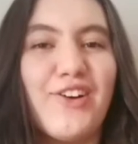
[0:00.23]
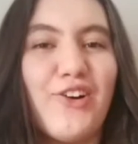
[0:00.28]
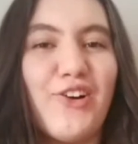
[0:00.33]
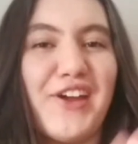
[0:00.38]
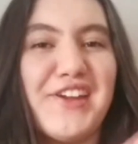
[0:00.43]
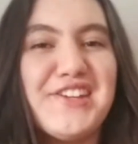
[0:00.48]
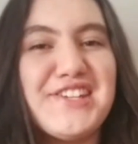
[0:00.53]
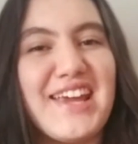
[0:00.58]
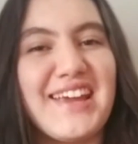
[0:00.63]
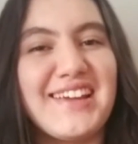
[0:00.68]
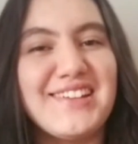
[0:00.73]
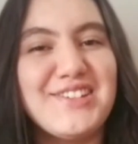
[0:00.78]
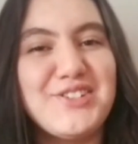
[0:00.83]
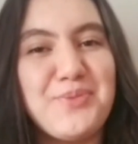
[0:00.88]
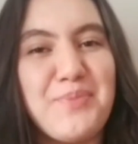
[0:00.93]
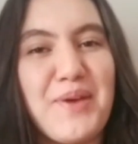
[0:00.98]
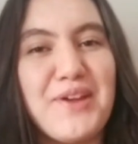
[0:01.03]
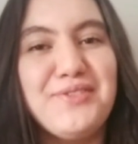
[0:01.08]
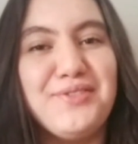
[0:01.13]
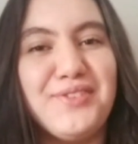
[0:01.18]
Oi,
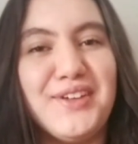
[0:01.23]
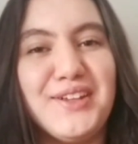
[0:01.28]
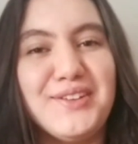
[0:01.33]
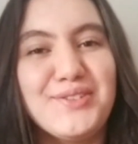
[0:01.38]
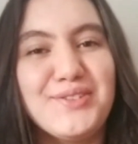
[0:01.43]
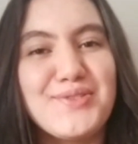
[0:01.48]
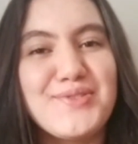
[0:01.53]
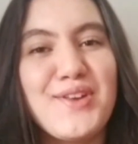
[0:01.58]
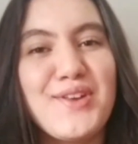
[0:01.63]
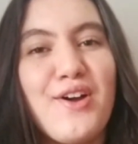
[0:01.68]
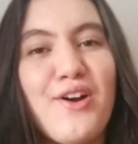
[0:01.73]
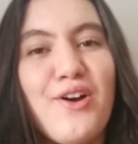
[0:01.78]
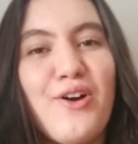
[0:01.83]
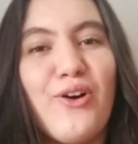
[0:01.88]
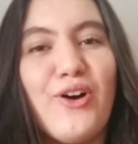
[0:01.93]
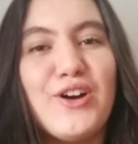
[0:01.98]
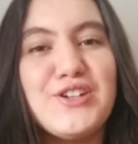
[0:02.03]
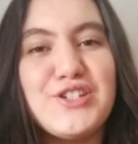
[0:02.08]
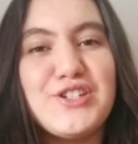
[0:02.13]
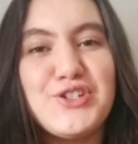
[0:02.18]
gente, bem-vindos!
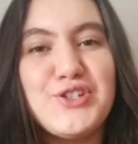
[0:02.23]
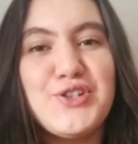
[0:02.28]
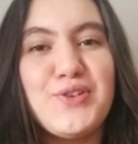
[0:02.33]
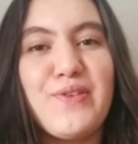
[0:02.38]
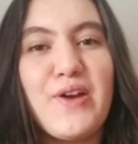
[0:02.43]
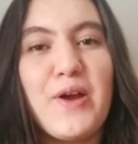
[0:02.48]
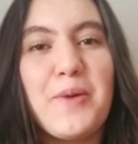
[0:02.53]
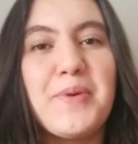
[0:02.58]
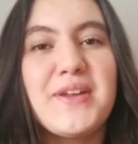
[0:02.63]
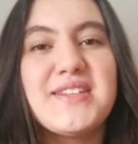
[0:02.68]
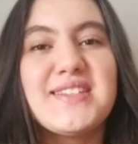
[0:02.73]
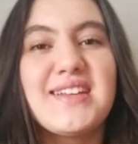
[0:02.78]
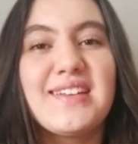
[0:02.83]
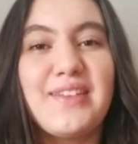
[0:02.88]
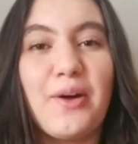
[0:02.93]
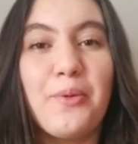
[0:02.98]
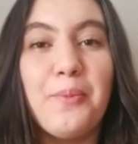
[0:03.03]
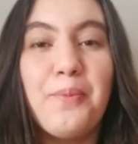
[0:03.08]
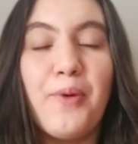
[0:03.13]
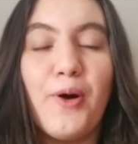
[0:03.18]
Hoje a gente veio
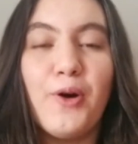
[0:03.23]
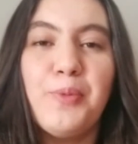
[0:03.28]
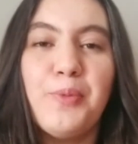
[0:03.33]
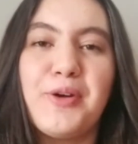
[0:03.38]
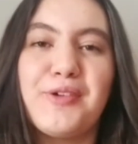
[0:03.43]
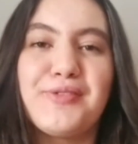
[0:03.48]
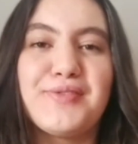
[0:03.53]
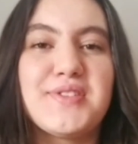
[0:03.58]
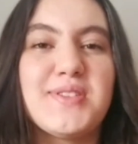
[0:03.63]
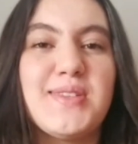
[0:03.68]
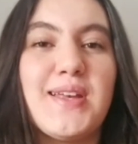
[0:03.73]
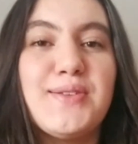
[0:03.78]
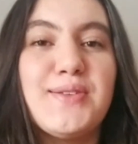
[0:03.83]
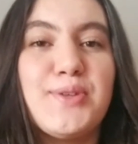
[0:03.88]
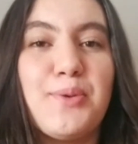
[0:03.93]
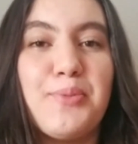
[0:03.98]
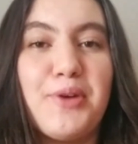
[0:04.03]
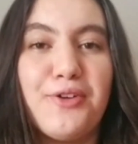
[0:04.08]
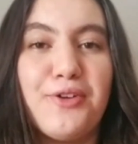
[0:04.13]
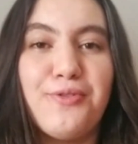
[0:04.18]
apresentar um pouco para vocês
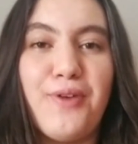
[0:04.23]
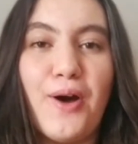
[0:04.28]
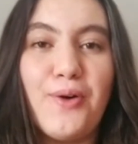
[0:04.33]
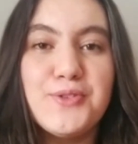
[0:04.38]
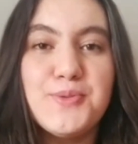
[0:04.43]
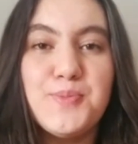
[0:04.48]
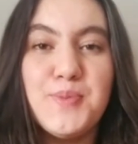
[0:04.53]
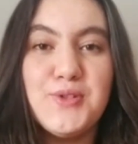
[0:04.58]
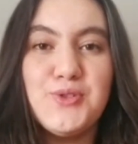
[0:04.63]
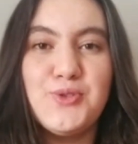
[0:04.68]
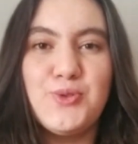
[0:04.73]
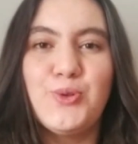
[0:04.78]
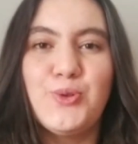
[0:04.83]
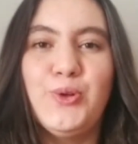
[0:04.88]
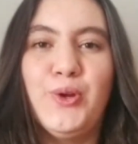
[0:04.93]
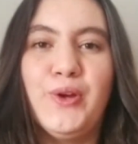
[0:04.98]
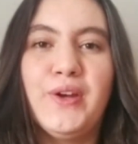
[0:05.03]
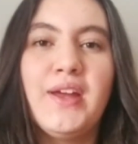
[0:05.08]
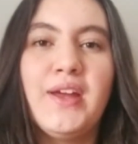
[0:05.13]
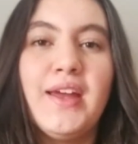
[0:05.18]
sobre a FAUSP
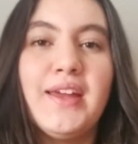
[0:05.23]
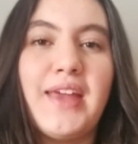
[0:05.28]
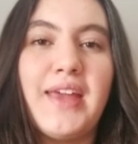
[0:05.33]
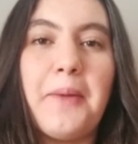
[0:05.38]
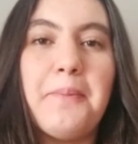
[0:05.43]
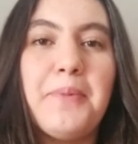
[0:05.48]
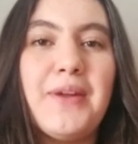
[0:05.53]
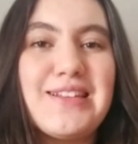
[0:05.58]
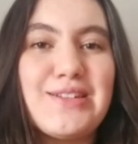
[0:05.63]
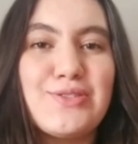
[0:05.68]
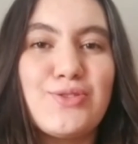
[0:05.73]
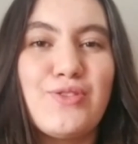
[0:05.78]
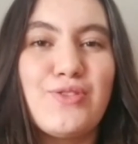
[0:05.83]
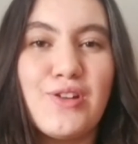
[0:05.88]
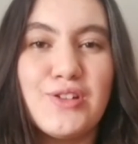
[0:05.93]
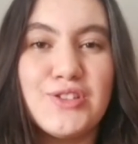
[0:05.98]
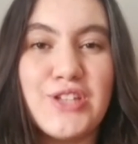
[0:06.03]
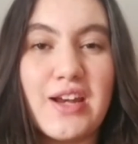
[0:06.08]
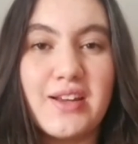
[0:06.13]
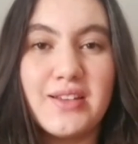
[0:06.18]
Júnior, que é a empresa
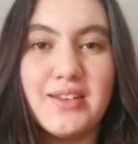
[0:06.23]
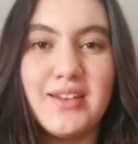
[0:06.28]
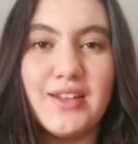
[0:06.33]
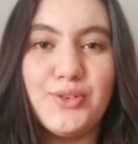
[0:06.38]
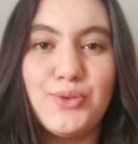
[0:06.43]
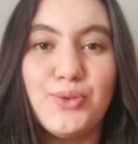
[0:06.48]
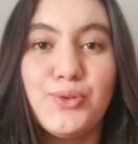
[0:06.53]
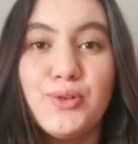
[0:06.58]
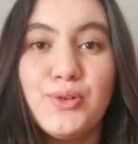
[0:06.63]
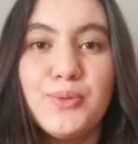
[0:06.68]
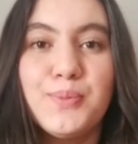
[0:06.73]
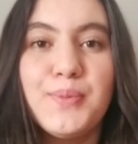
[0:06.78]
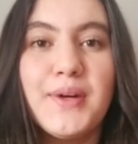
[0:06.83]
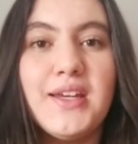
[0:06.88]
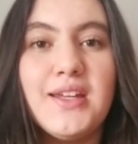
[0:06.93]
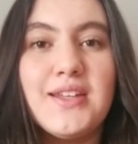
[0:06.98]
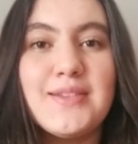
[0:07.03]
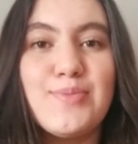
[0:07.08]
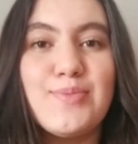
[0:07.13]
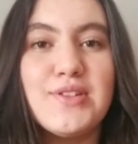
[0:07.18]
júnior de arquitetura,
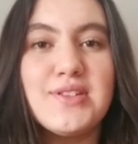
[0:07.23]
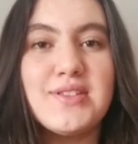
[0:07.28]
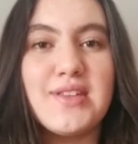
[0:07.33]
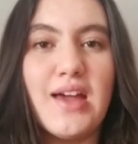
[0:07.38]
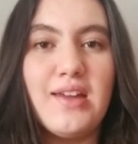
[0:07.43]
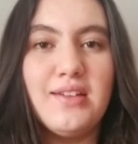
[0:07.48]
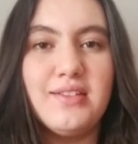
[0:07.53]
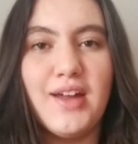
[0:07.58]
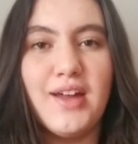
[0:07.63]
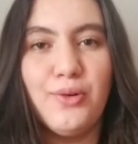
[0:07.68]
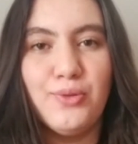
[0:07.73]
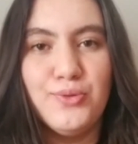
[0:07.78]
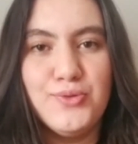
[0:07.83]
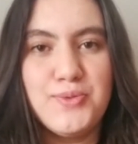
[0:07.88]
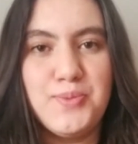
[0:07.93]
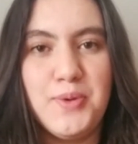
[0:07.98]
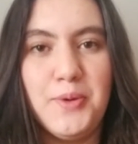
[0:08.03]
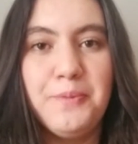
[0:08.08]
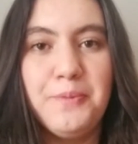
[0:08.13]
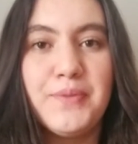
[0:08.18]
urbanismo e design da
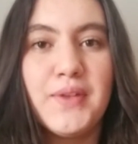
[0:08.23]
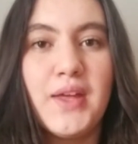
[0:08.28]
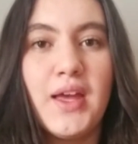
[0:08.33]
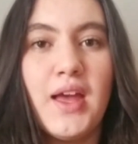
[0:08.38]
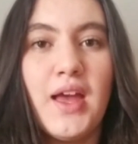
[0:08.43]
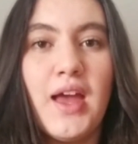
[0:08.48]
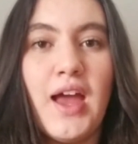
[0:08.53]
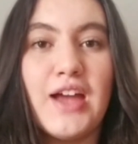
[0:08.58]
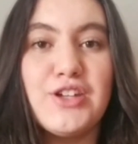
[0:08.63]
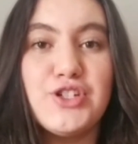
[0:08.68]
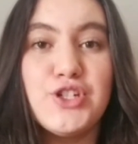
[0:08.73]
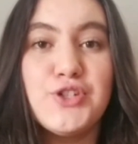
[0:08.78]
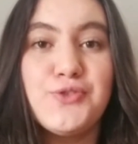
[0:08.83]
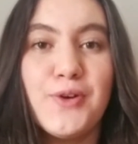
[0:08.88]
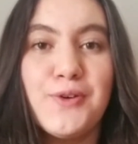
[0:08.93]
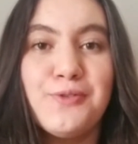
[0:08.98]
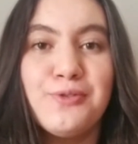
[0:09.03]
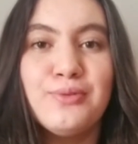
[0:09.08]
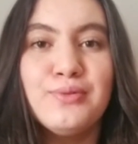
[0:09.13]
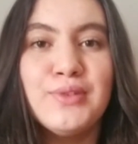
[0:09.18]
USP. A gente
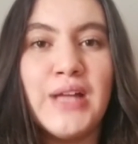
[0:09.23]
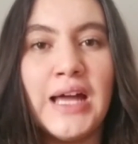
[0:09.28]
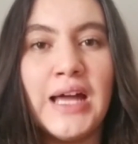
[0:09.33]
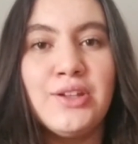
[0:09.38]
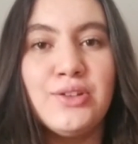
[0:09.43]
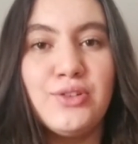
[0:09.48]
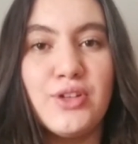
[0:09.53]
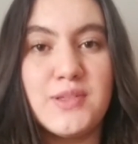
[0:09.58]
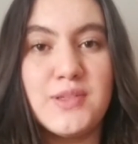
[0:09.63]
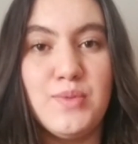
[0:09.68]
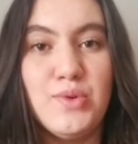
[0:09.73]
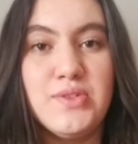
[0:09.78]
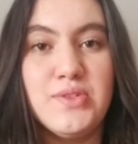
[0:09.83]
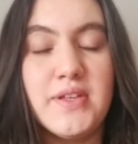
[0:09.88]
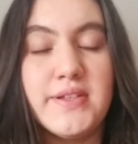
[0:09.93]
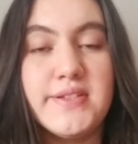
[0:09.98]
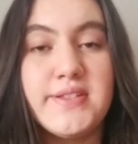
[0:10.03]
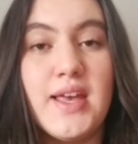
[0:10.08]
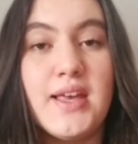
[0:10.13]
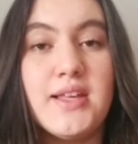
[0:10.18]
foi fundada em
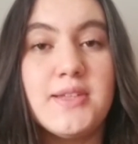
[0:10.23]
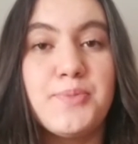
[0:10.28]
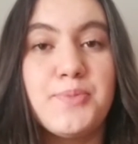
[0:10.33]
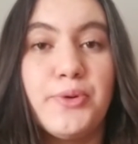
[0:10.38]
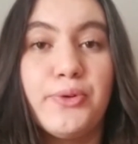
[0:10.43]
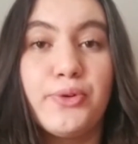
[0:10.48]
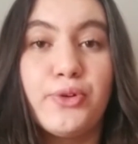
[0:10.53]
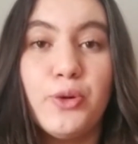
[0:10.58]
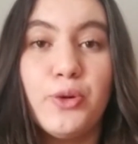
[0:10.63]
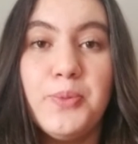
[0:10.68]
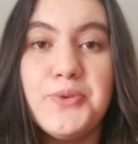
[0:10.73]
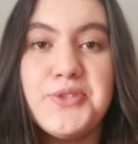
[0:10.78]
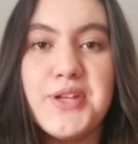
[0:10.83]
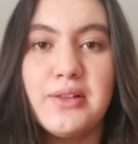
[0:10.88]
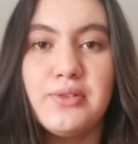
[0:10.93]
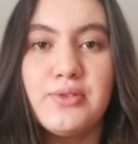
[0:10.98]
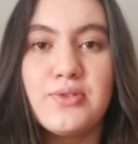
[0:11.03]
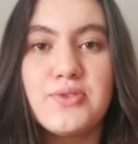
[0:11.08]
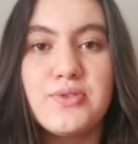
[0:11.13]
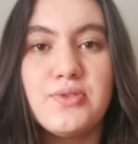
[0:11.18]
2016 por um grupo de
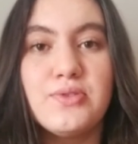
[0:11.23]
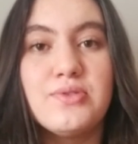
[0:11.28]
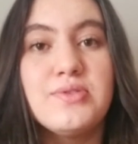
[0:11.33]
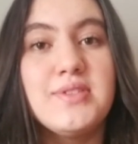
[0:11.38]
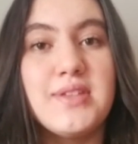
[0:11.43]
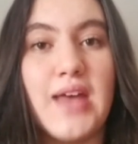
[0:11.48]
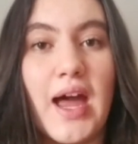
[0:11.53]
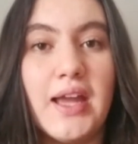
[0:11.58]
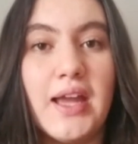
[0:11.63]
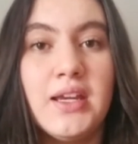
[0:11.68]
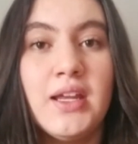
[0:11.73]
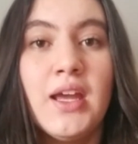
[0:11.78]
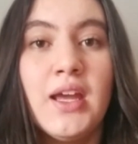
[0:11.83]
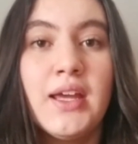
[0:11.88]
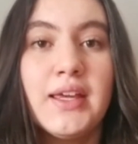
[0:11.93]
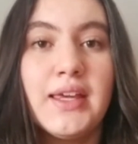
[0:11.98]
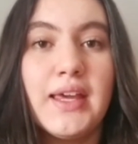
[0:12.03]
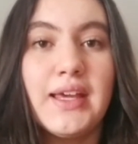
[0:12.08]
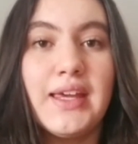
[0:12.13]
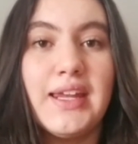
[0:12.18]
alunos do design
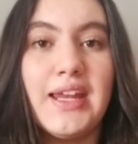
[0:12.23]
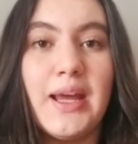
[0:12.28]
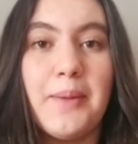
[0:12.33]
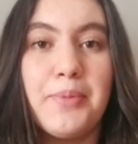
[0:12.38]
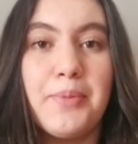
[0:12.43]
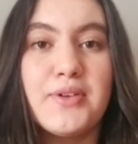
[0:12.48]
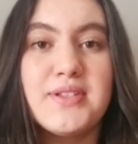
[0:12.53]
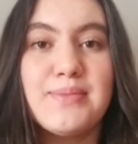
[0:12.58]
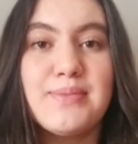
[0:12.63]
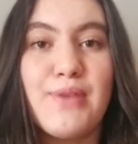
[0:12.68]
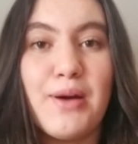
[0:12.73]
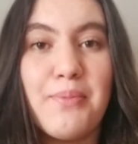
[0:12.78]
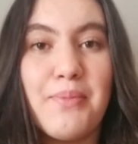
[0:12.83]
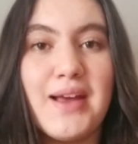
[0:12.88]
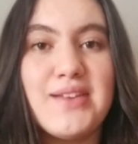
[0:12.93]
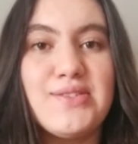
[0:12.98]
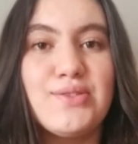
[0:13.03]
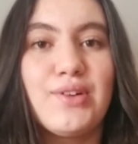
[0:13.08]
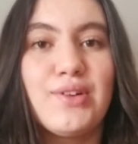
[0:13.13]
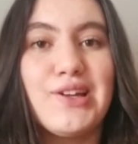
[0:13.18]
que queria aproximar
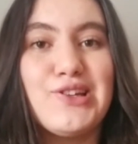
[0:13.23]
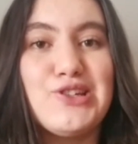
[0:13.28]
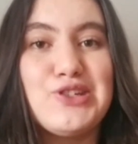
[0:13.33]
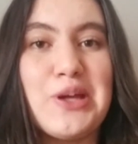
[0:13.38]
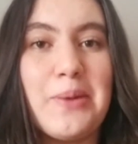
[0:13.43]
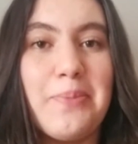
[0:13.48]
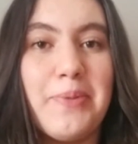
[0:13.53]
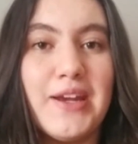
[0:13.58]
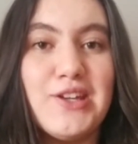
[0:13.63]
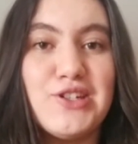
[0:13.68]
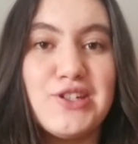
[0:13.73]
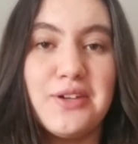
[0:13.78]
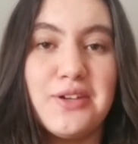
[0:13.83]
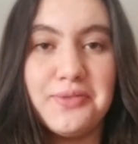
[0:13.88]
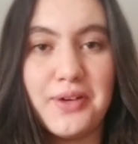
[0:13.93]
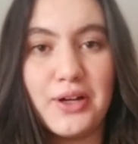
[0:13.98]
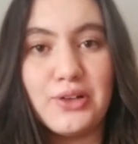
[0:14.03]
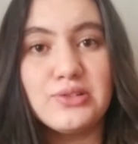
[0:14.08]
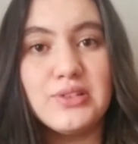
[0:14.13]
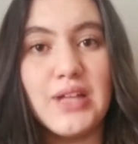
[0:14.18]
mais o que a gente aprende na
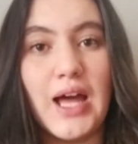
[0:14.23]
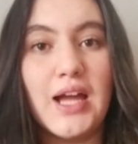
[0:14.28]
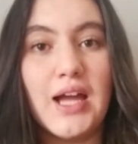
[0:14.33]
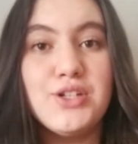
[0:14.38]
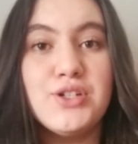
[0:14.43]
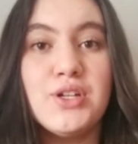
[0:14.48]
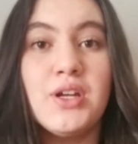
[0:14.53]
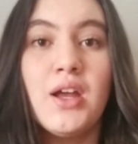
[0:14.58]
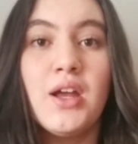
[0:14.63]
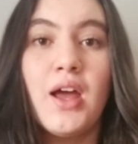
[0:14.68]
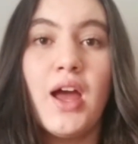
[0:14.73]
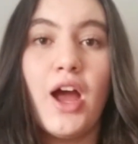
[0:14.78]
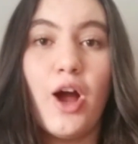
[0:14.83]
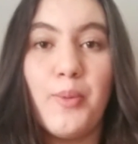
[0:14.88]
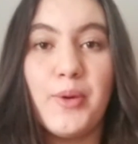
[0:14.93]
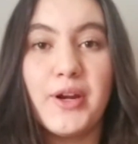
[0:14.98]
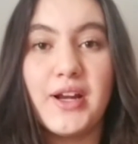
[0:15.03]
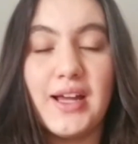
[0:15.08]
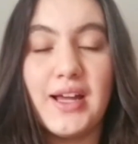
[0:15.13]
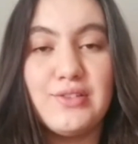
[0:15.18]
faculdade ao
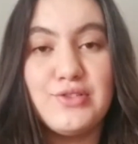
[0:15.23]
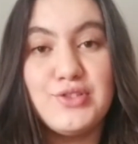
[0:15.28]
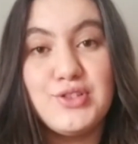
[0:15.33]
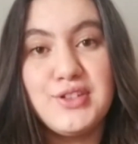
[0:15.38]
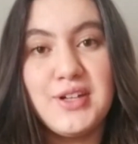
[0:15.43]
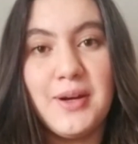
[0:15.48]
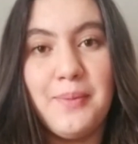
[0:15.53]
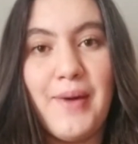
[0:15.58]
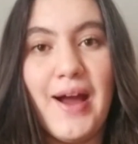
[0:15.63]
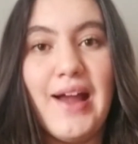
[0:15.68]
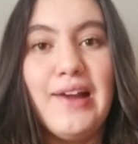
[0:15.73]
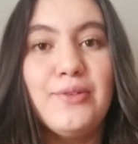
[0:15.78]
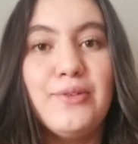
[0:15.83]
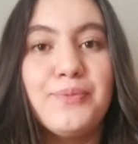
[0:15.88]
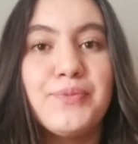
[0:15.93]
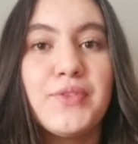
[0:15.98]
mercado de trabalho.